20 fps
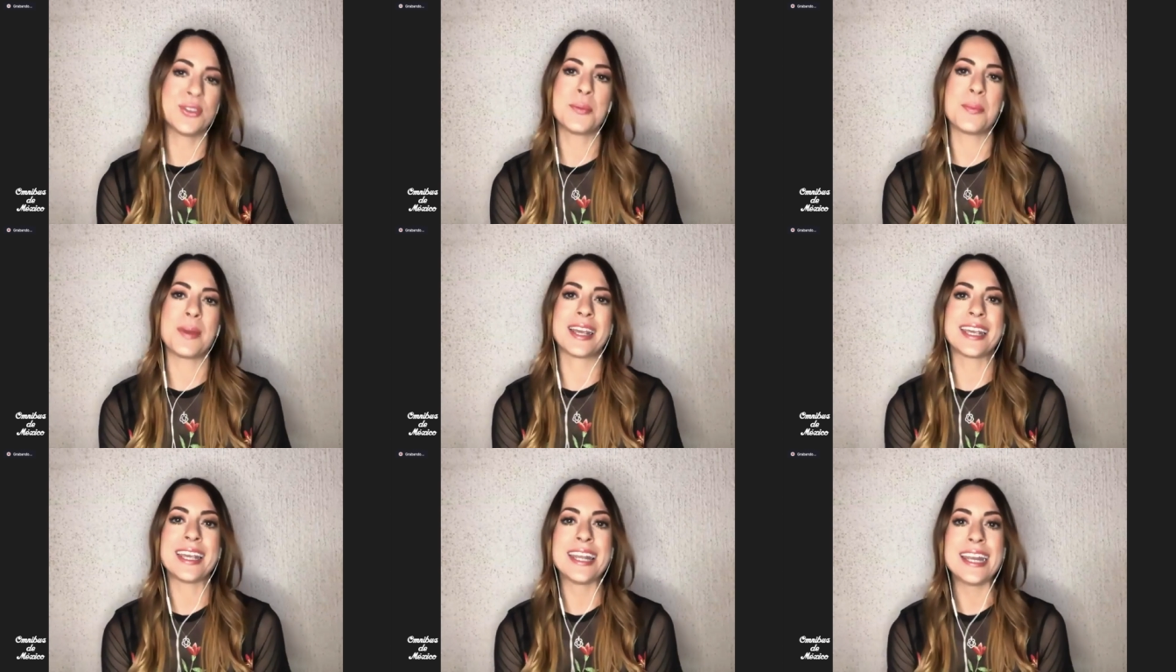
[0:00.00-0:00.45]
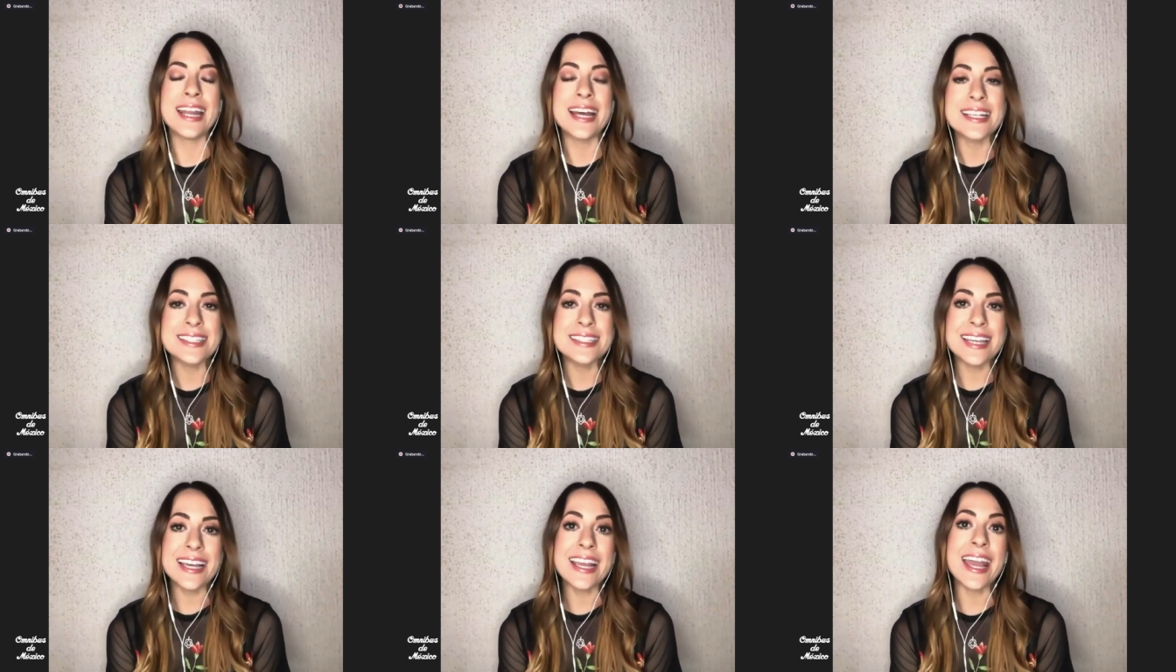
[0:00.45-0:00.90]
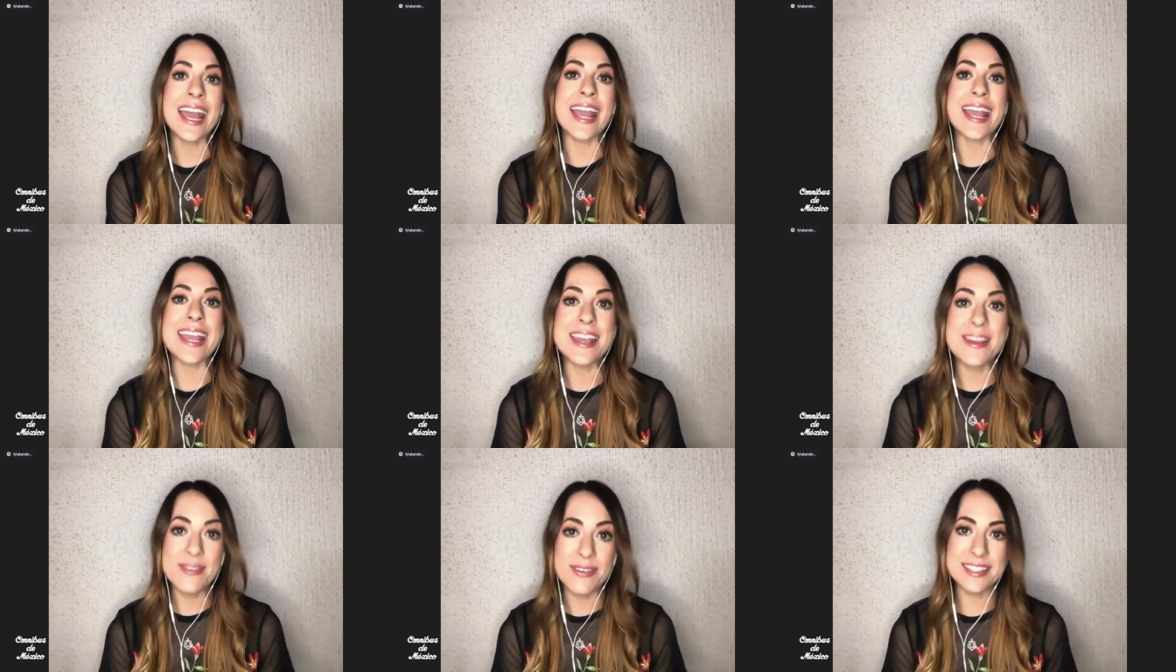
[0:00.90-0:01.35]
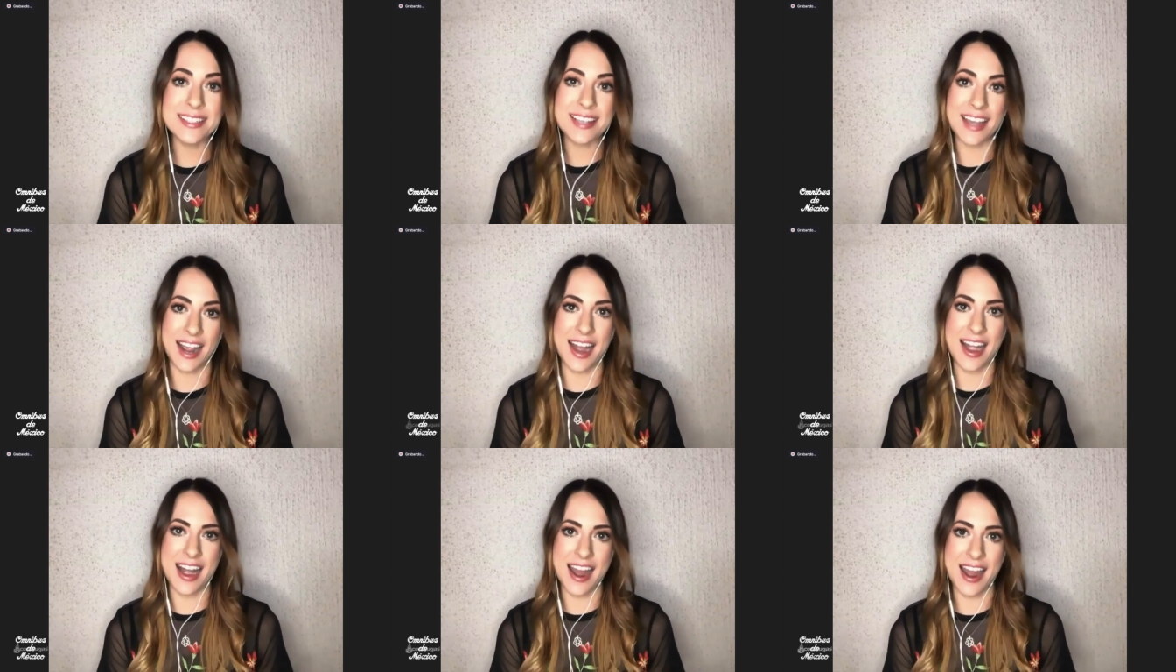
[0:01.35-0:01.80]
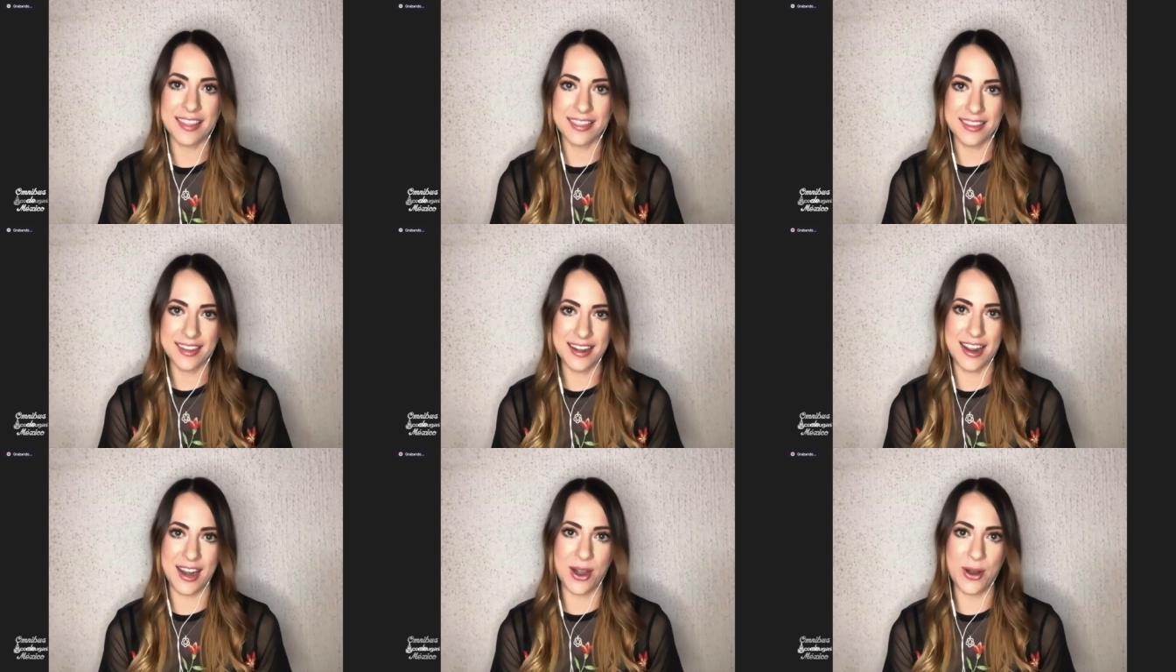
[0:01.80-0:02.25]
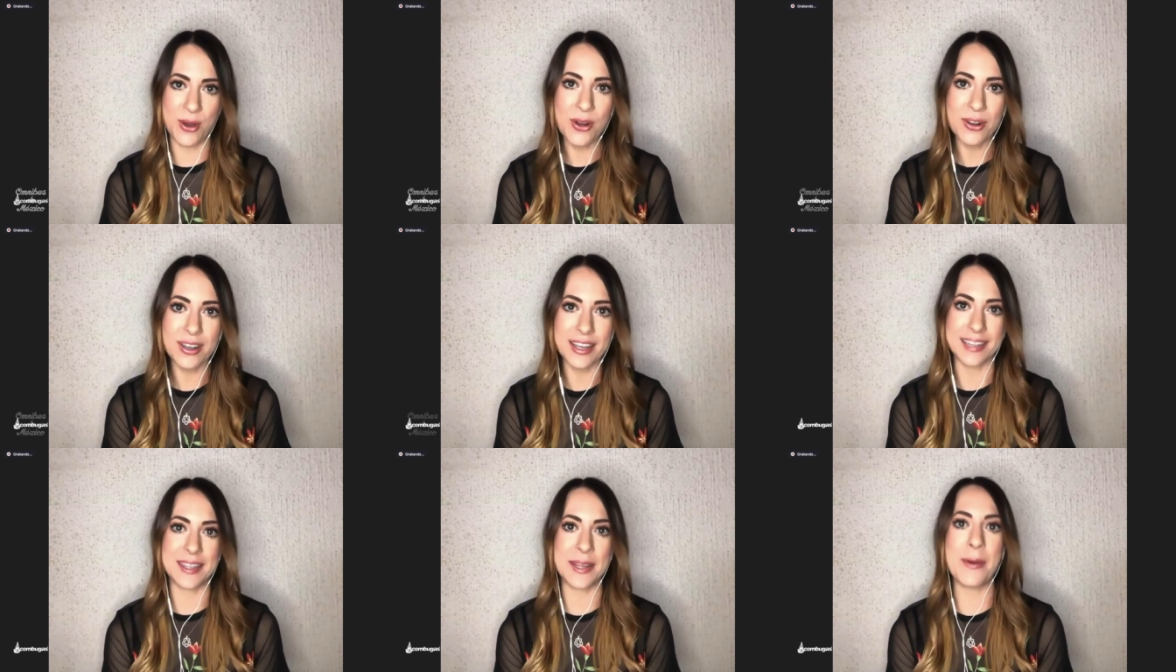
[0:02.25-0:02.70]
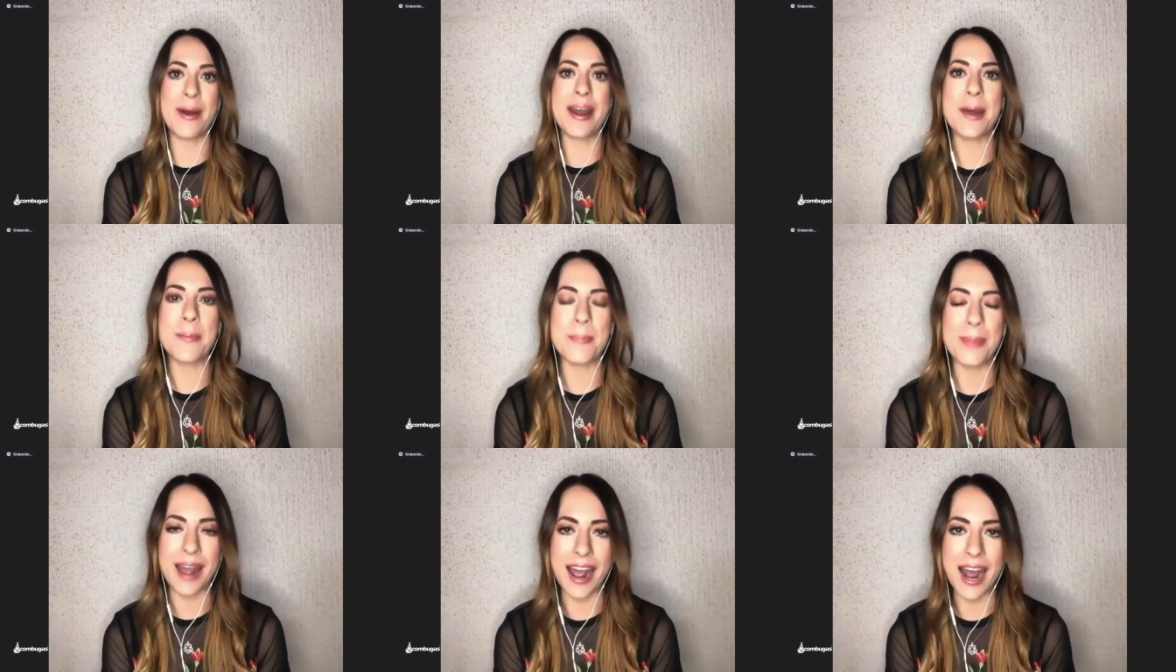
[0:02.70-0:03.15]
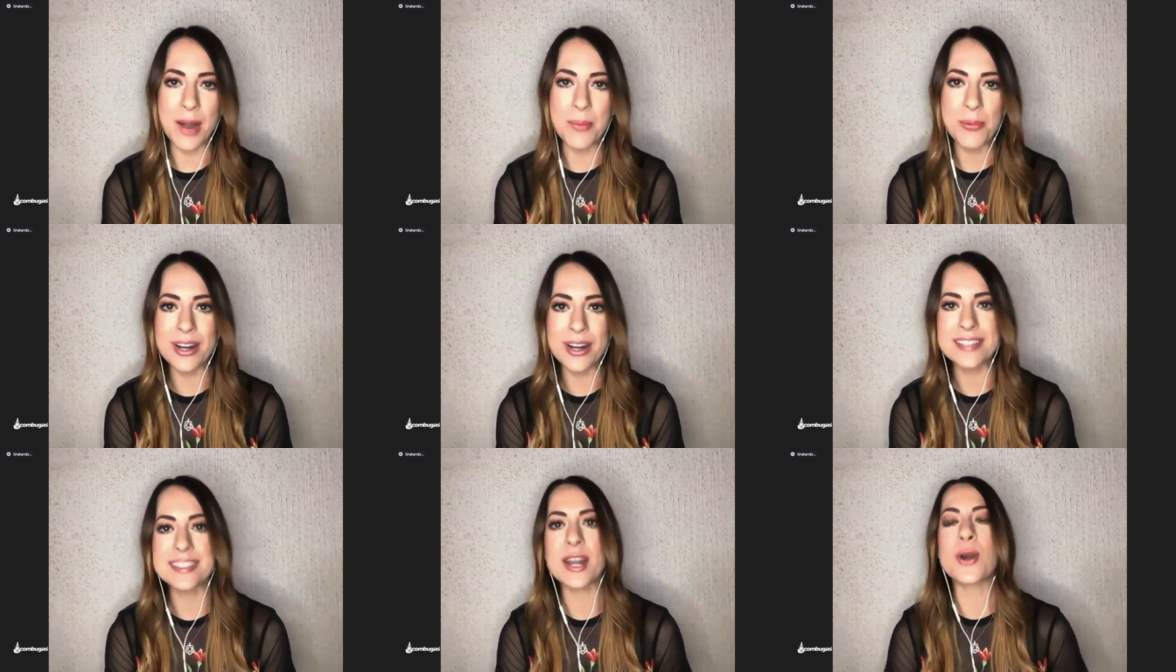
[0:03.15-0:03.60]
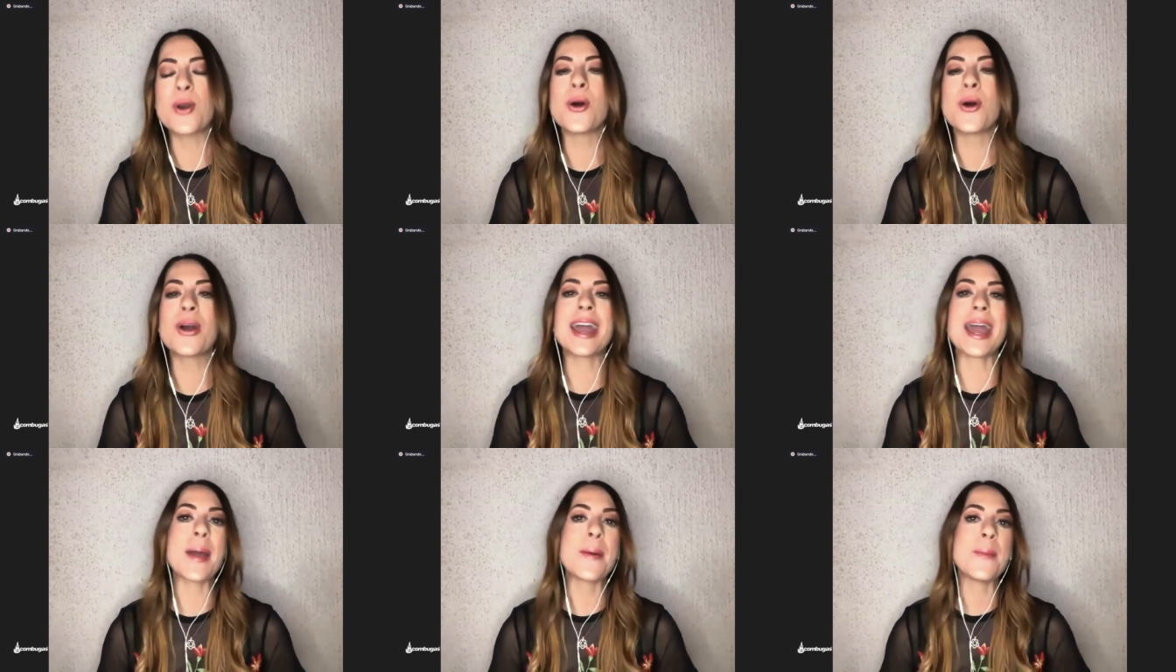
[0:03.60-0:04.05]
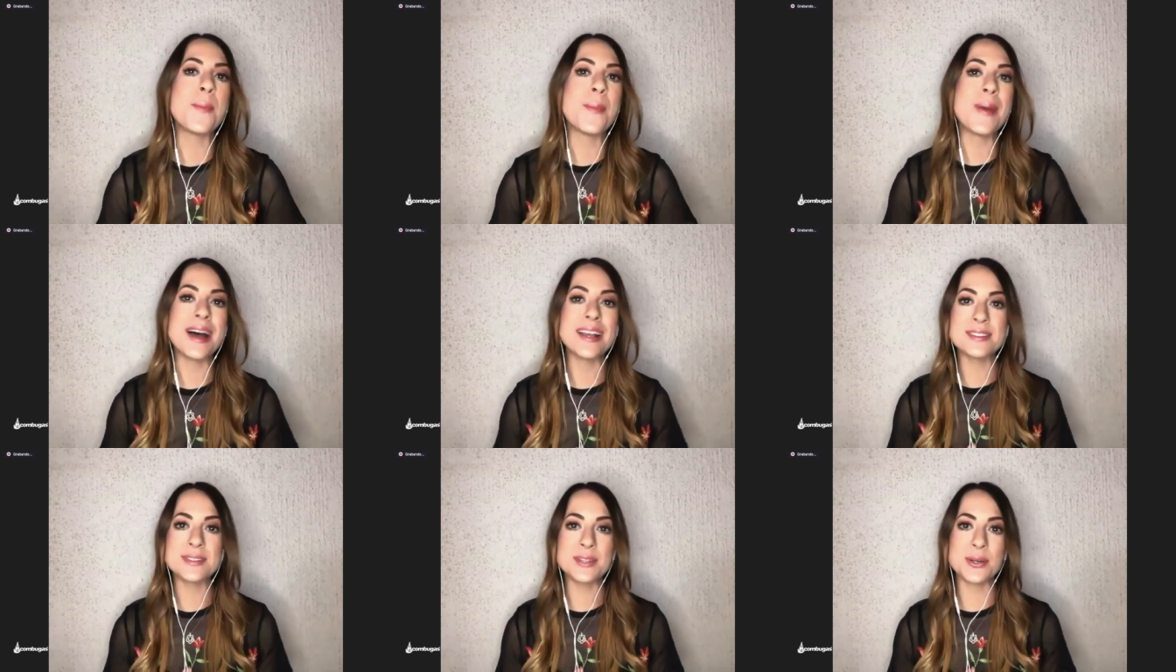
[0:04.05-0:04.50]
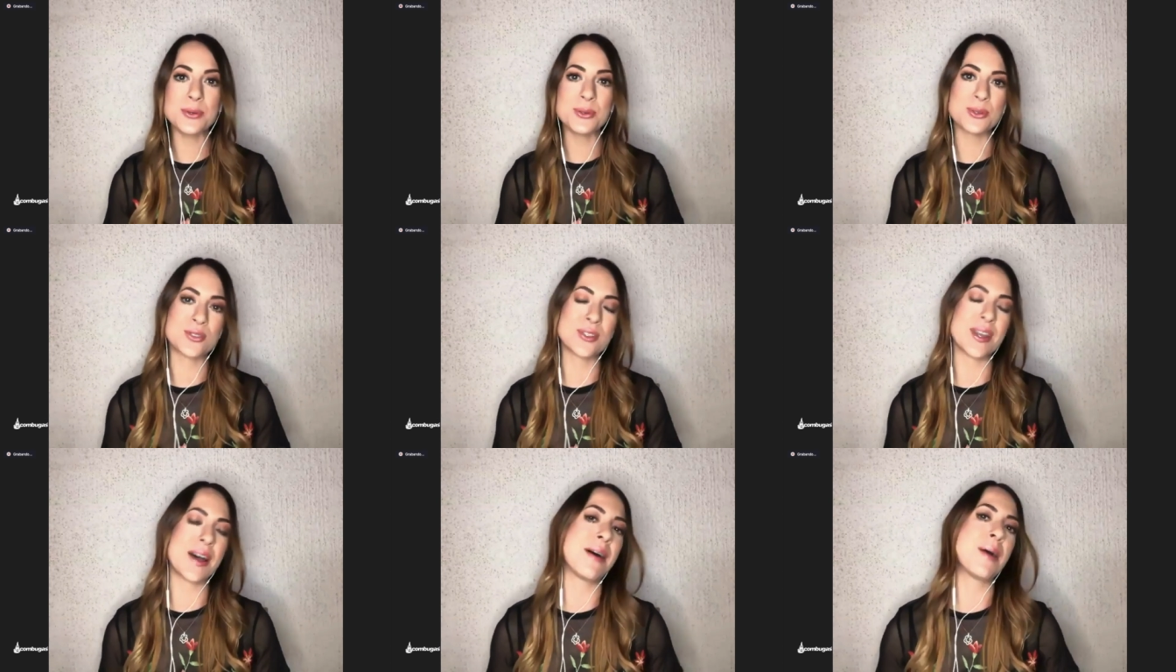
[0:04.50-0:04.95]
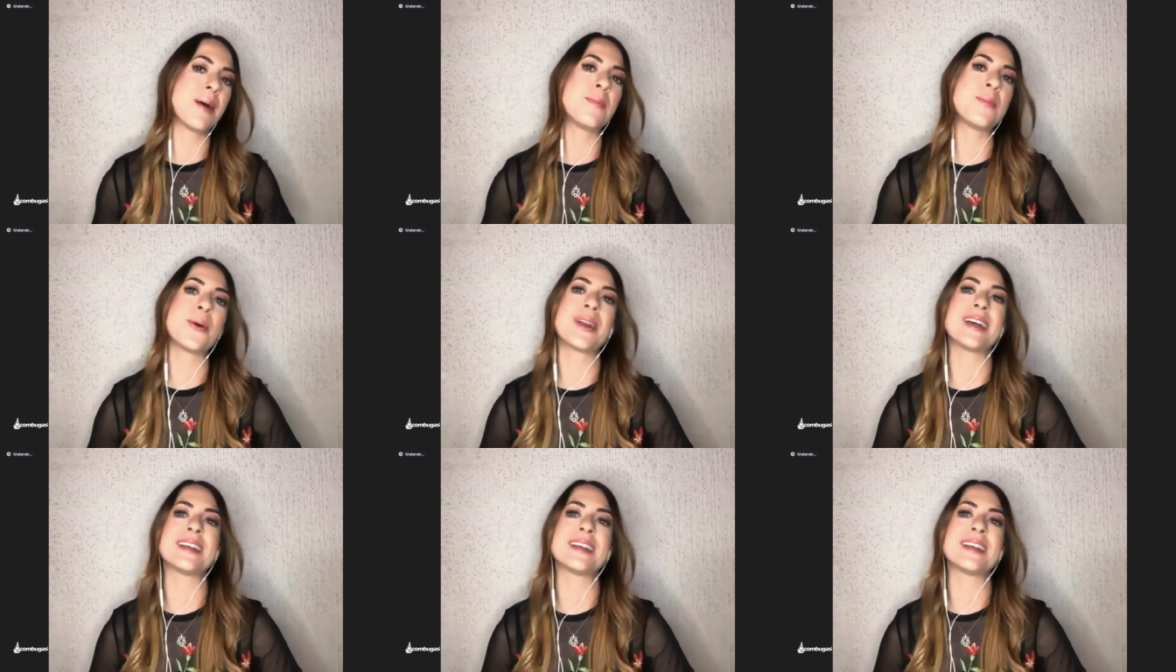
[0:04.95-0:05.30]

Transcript: ¿Te imaginaste que ibas a ganar dinero, que te iban a pagar por hacer lo que más te gustaba,